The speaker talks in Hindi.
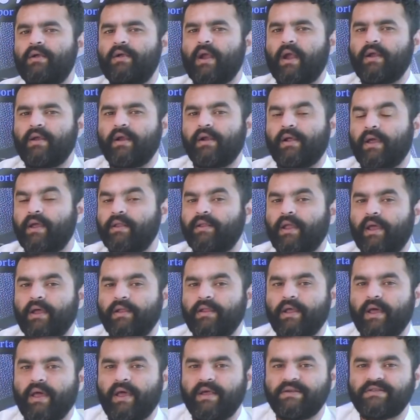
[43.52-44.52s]
टाइटल कहता
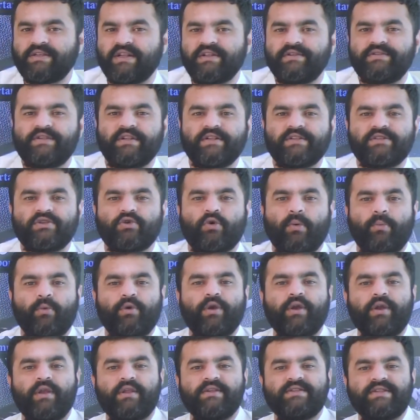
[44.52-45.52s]
है द एसेंशियल्स
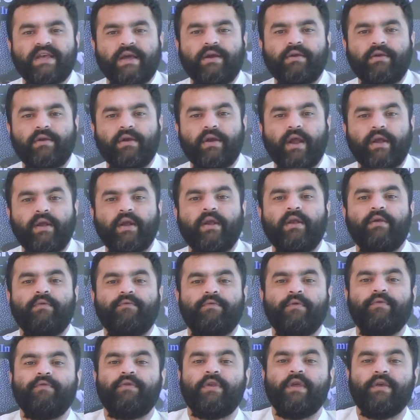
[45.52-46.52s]
कमोडिटीज एक्ट
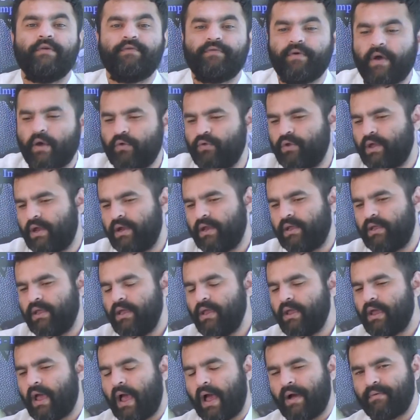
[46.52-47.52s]
1955 यानी
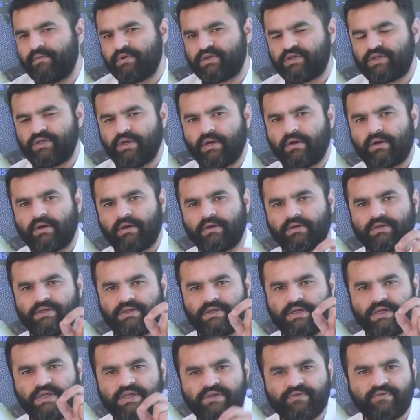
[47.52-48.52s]
कि आवश्यक
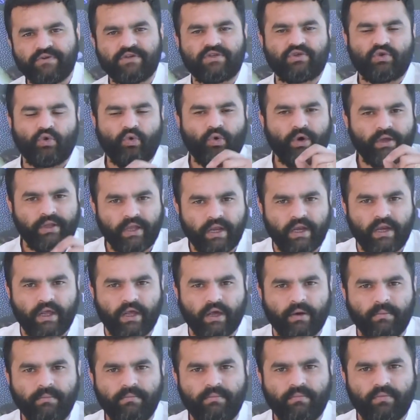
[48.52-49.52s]
चीज वस्तु
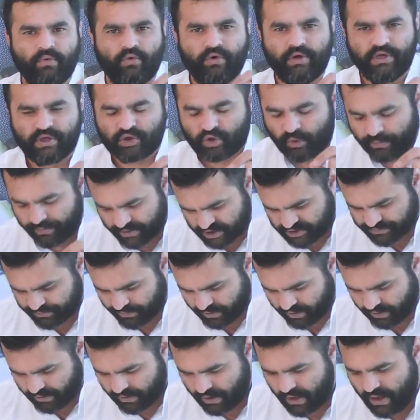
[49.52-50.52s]
अधिनियम
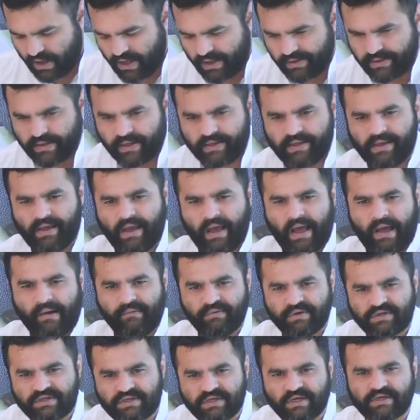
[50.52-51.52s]
1955 देखिए
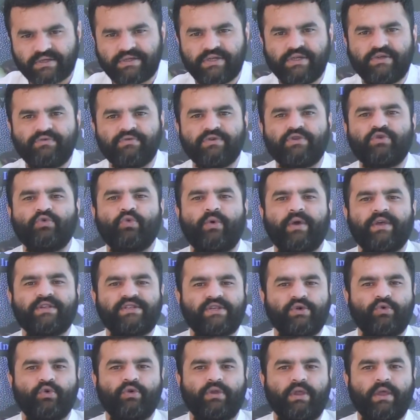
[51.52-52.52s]
आवश्यक चीज वस्तु
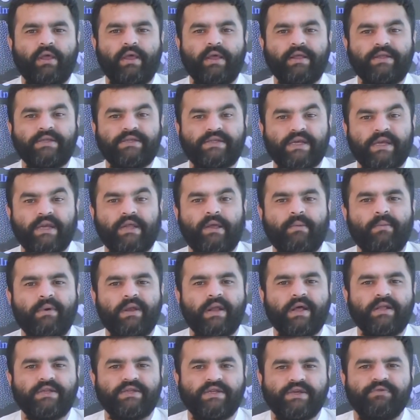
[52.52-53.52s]
ऐसी होती है जिनके
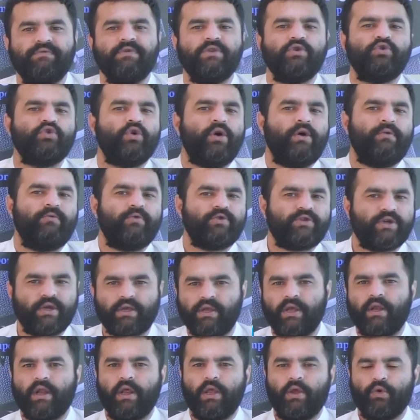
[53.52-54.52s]
बिना जीवन जो है वो
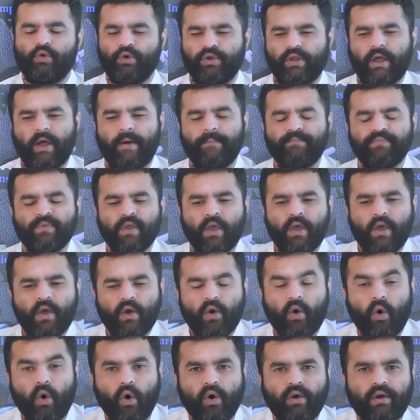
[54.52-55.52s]
शक्य नहीं होता
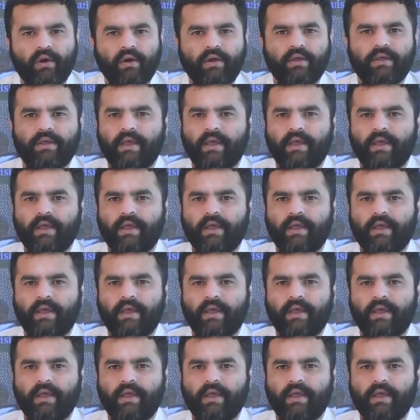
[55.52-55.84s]
और